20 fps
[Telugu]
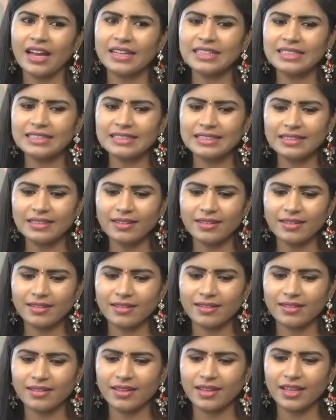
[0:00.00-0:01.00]
అంటే సార్
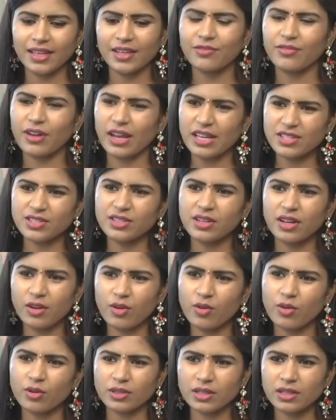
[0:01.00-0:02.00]
ఈ వైస్రాయ్
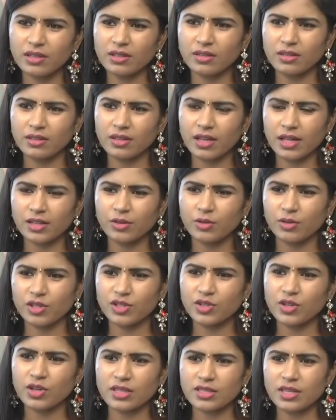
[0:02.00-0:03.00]
హోటల్ దాని
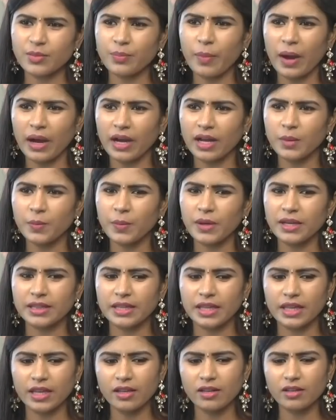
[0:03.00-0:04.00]
గురించి కాసేపు పక్కన
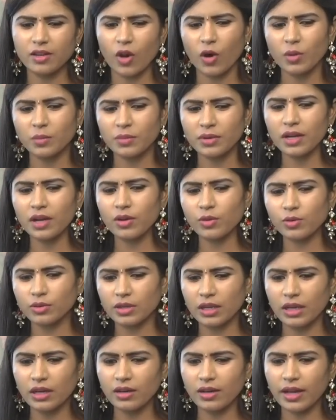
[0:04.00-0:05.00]
పెడితే నార్మల్గా
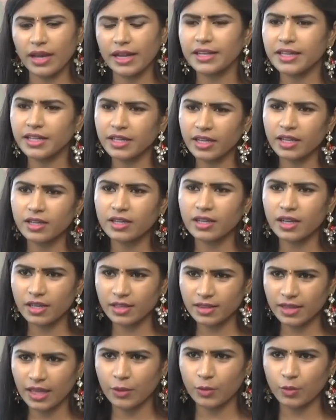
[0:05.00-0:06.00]
కూడా ఎన్టీఆర్
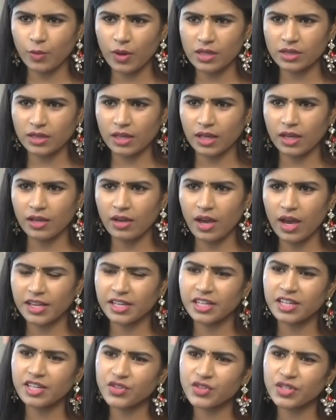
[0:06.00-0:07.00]
గారు తరువాత
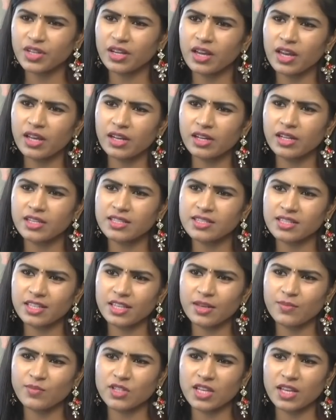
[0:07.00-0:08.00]
హరికృష్ణ గారిని
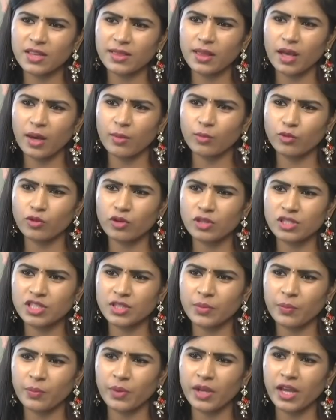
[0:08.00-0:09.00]
సీఎం చేద్దాము అని
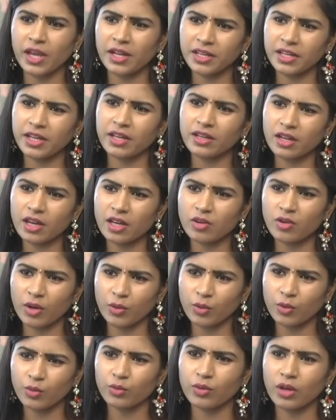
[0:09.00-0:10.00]
చెప్పి ఎన్టీఆర్ గారు
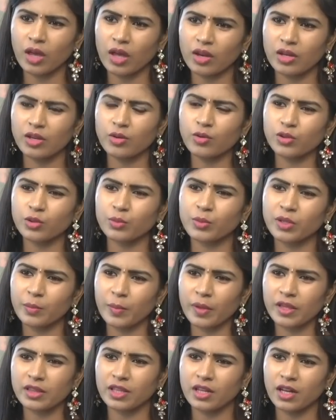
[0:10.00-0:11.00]
అనుకున్నారని కొంతమంది
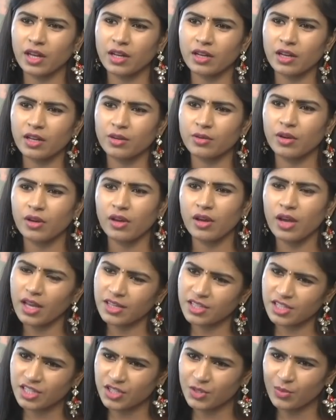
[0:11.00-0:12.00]
పెద్దలు అన్నారు
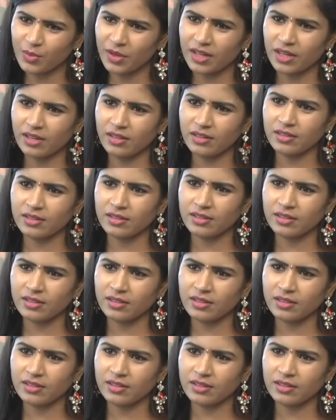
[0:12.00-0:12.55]
అది నిజమేనా